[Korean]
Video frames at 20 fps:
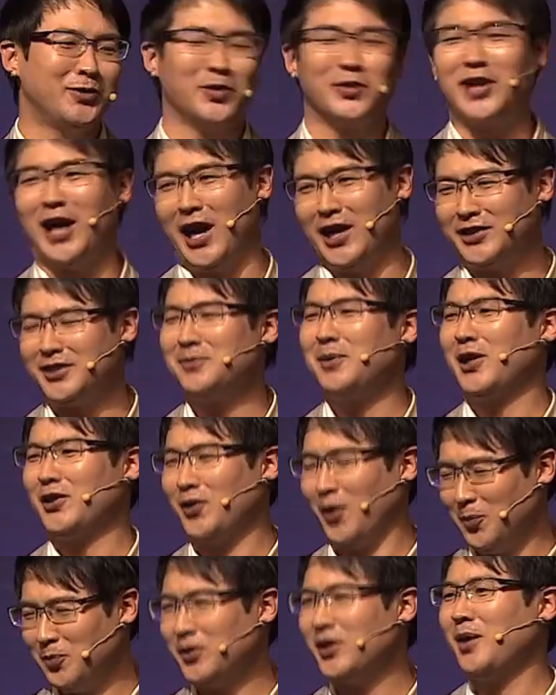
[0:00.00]
누구나 알 수밖에
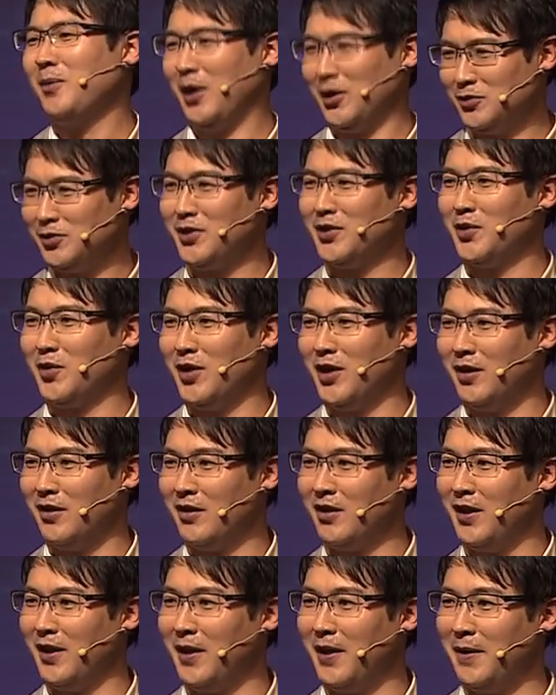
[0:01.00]
없는 게 마술인 거예요.
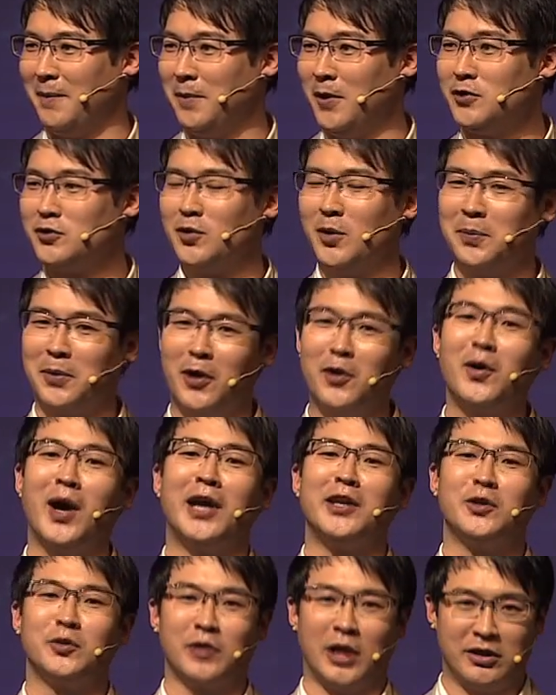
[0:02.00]
예, 벌써 별거
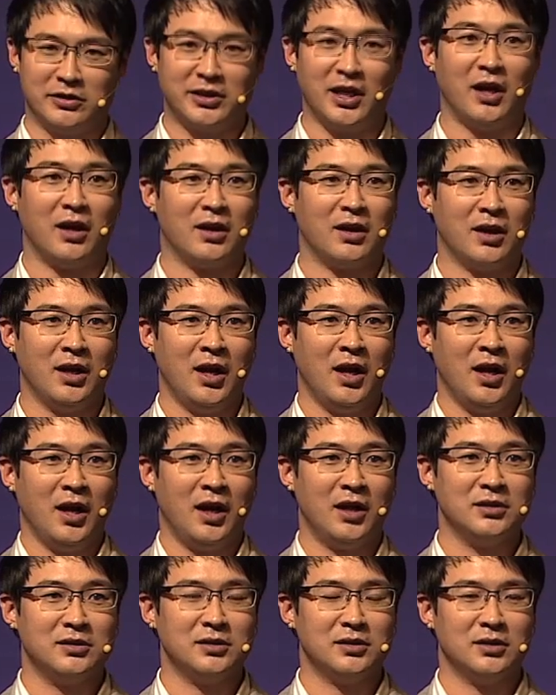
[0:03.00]
아니구나 이런 생각.
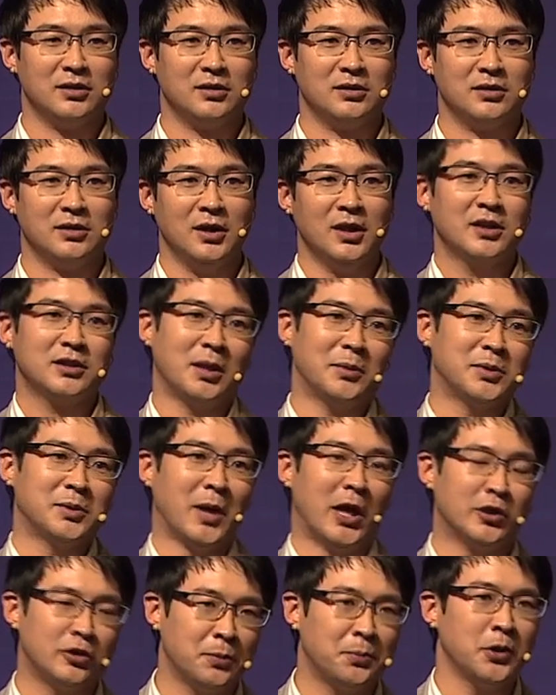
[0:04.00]
잠시만.
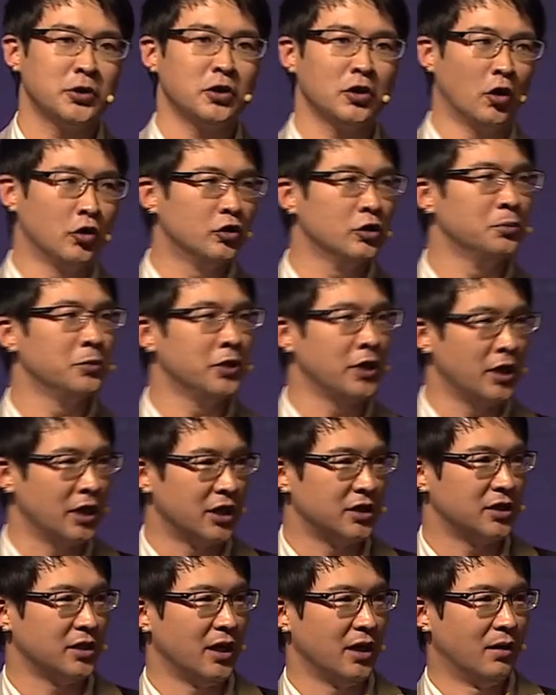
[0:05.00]
아직도 표정이 어두운 분들이
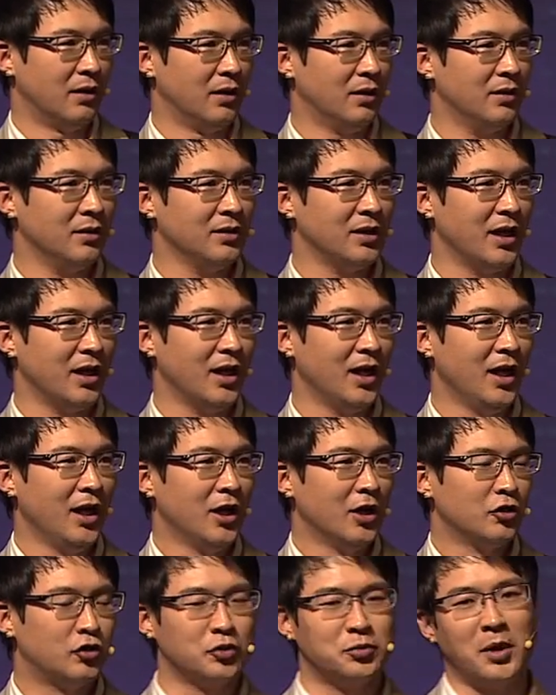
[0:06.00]
계시네요. 네.
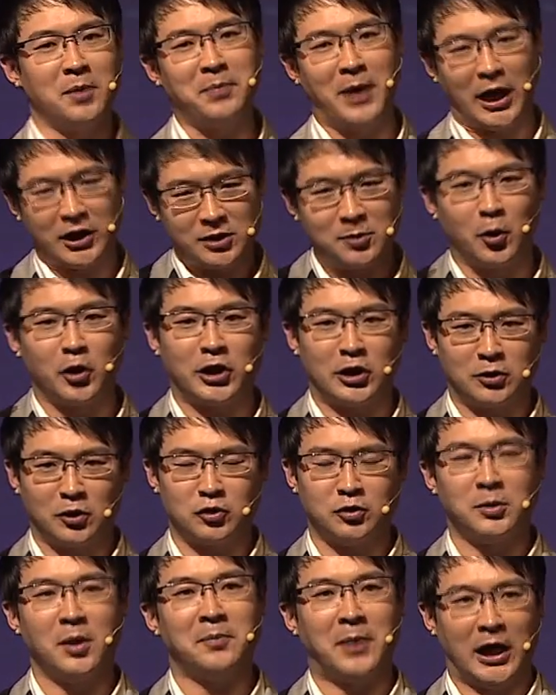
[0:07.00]
두 번 봐도
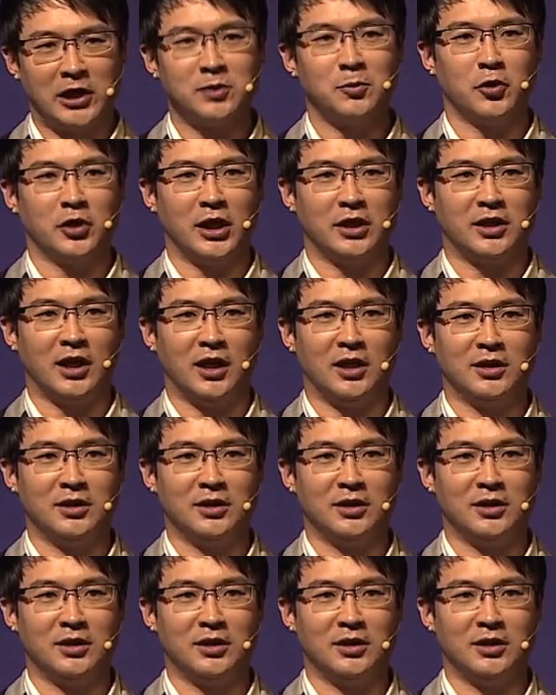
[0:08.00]
모르겠다.